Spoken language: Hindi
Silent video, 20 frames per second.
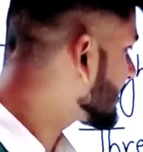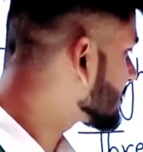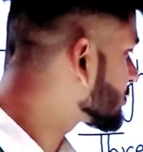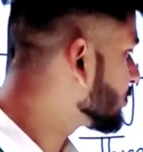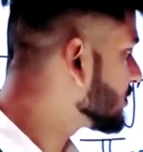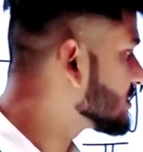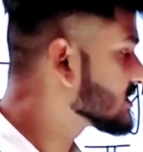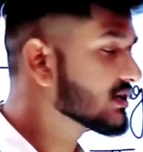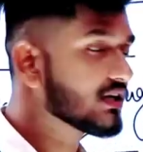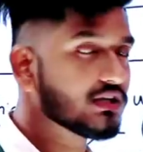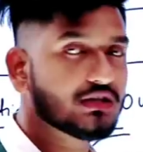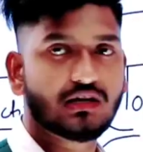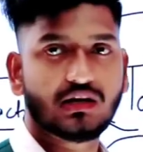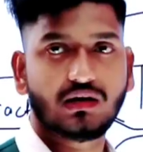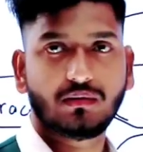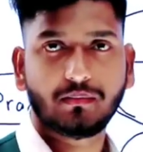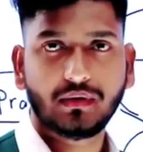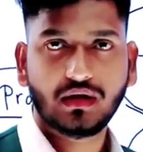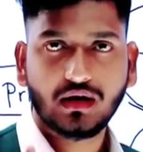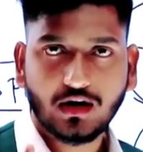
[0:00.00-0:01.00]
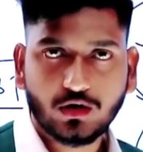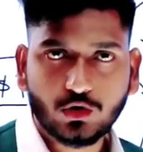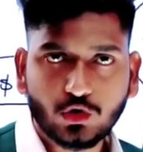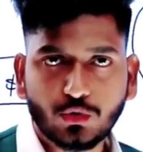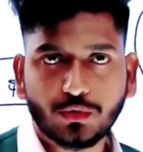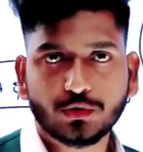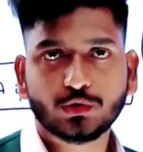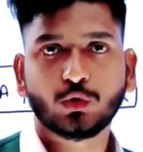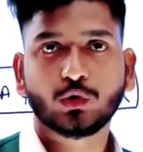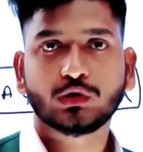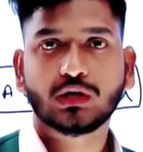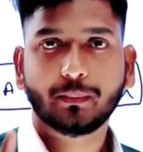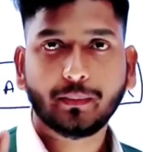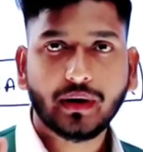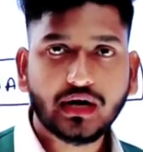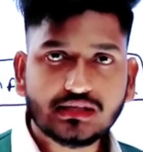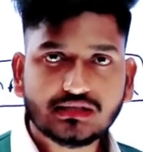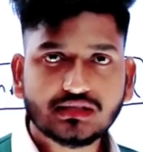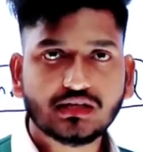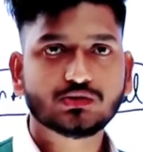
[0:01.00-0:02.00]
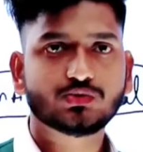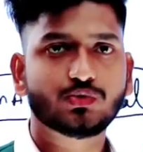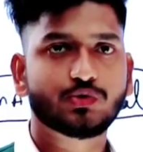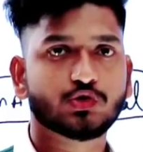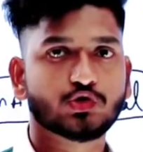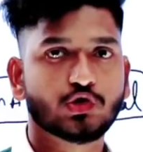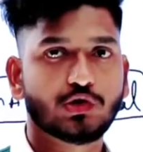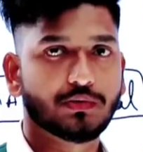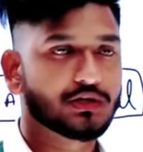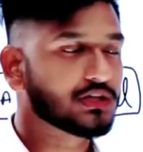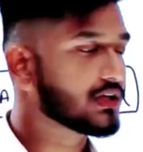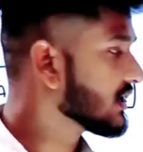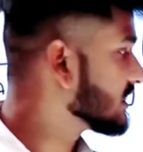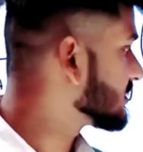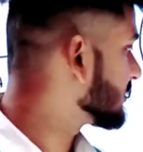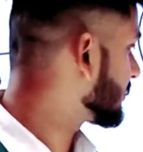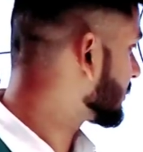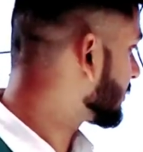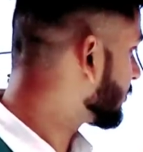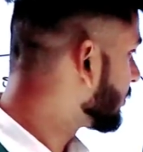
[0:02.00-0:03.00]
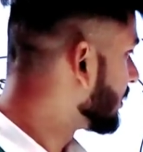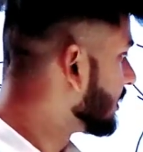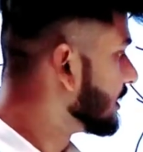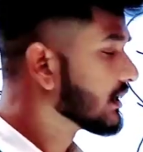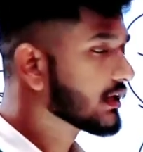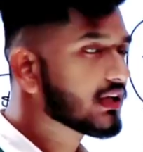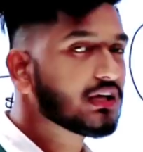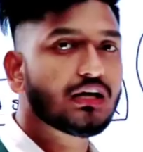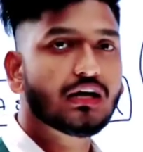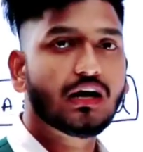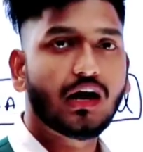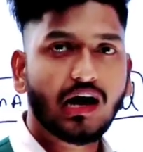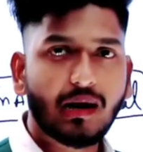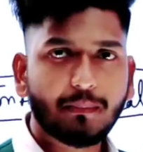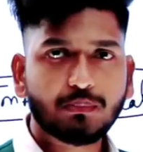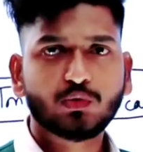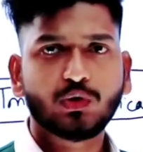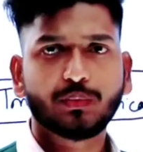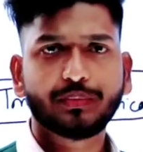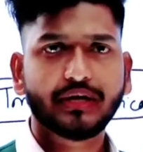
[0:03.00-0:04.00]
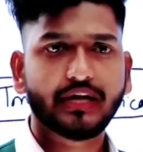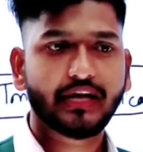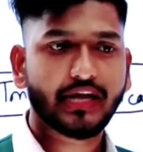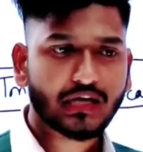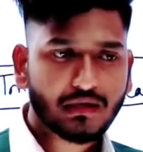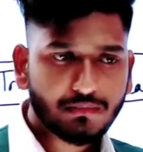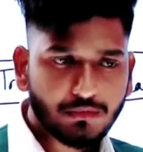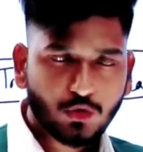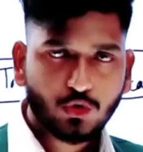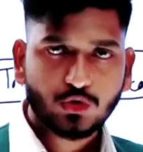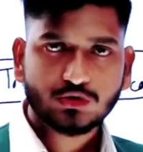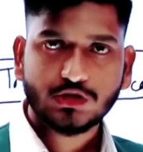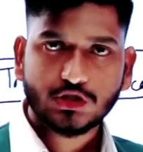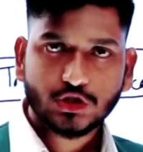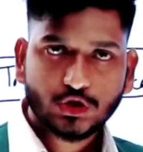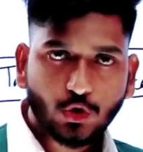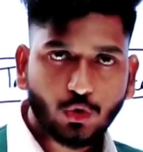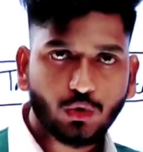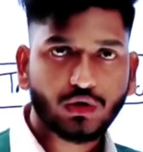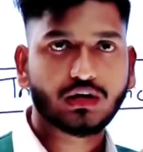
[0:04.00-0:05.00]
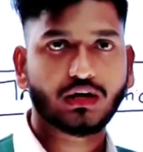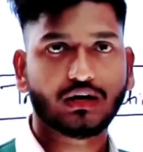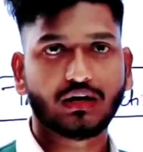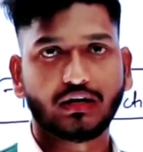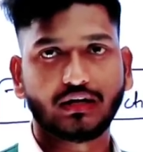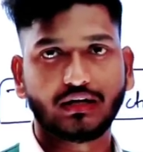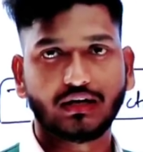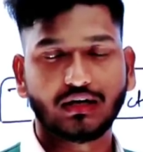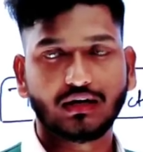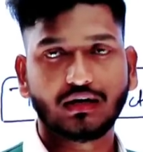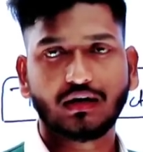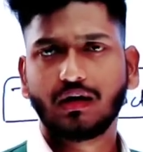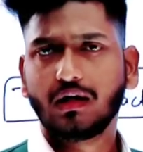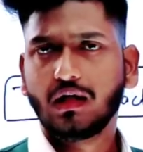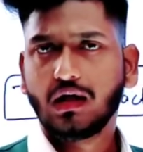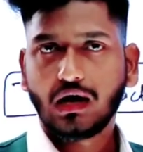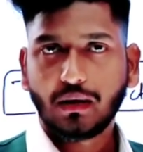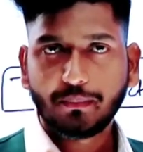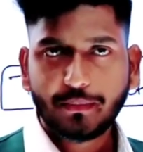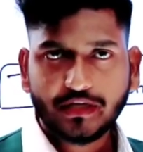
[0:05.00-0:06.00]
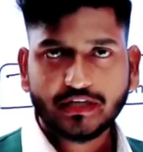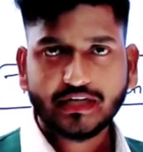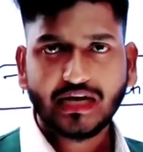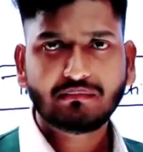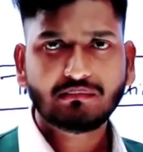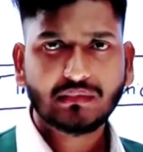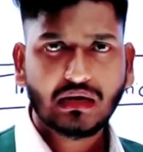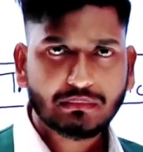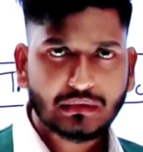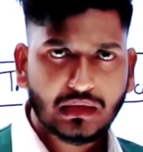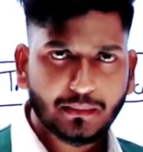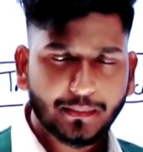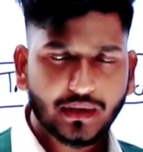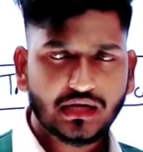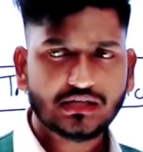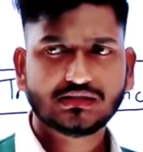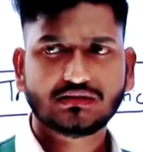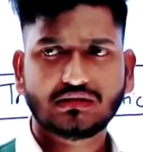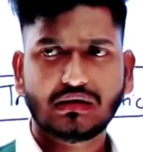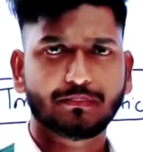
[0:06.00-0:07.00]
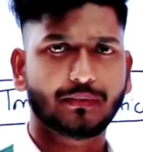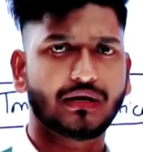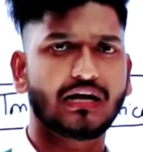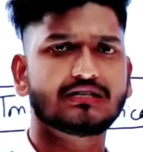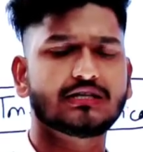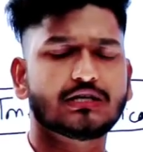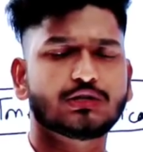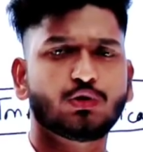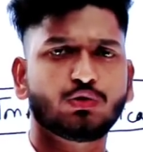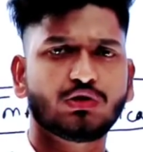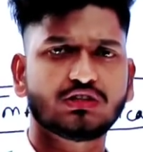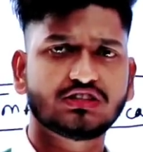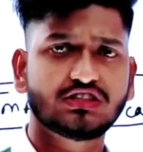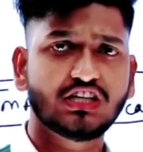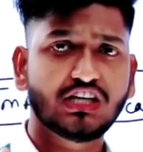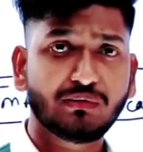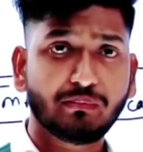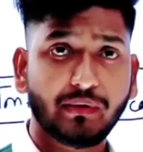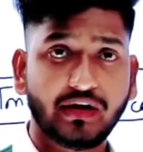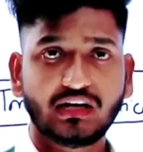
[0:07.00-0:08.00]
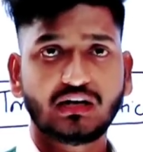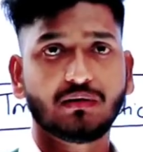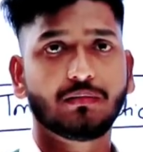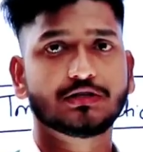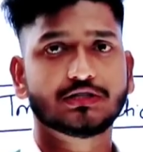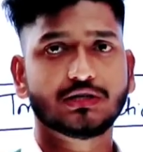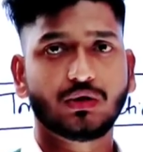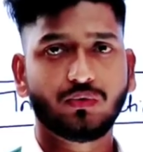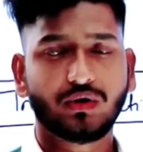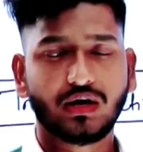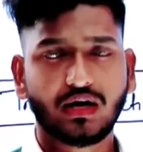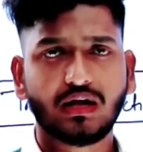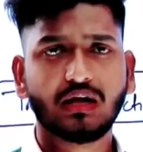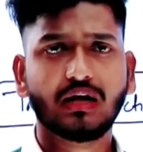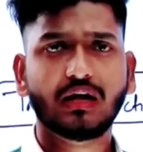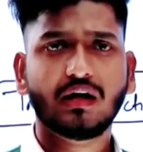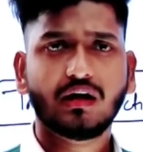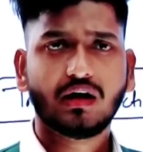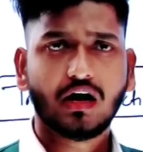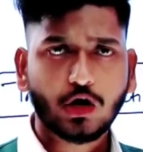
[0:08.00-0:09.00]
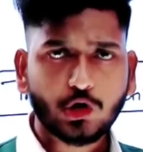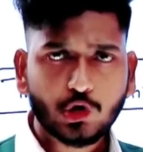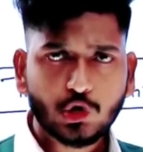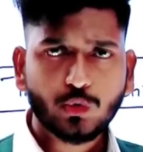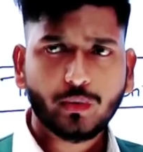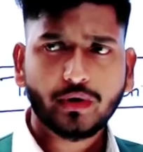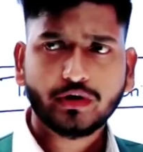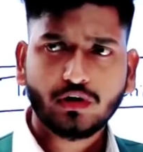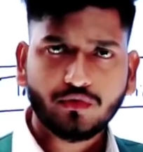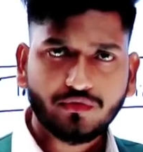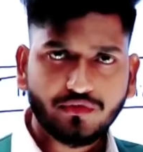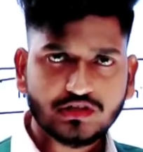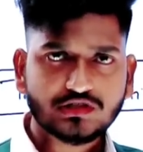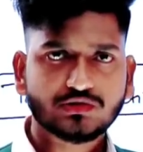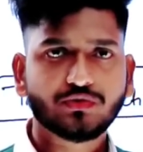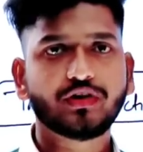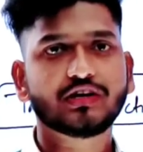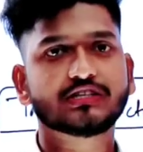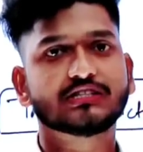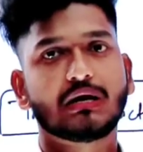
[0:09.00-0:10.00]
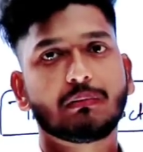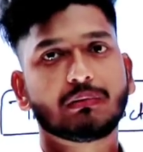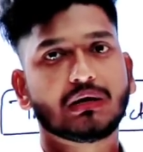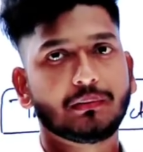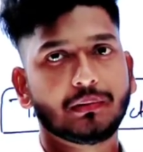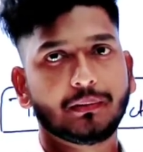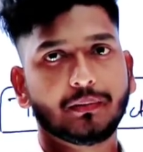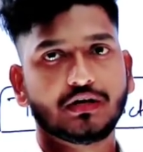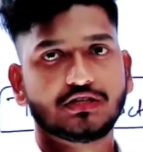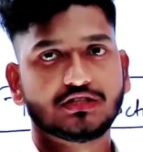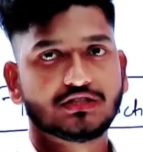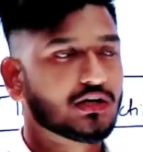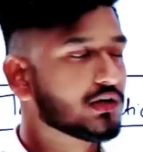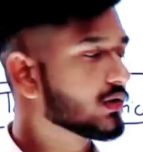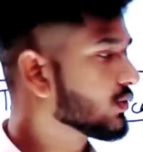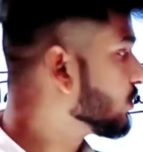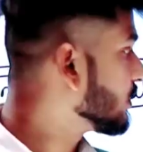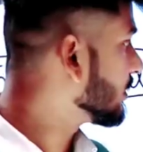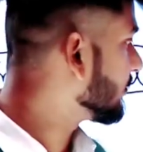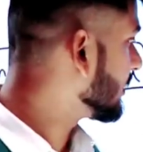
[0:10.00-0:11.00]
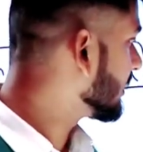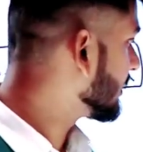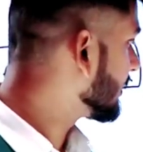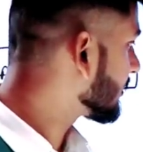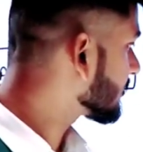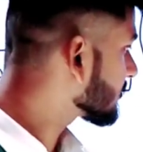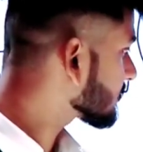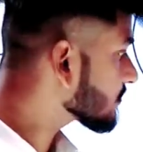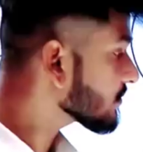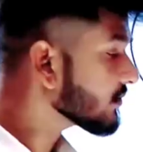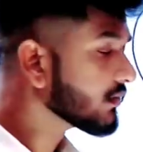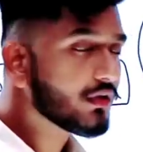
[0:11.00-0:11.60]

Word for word: के स्टूडेंट्स की तरह मैं अक्टूबर 2022 के स्टूडेंट्स को बताना चाहता हूँ कि आपको भी एक भी क्वेश्चन छोड़कर नहीं आना अभी टाइम आपके पास आप कह सकते हो कि तीन महीने बचा हुआ है अक्टूबर के फर्स्ट वीक से आपका पेपर स्टार्ट होने वाला है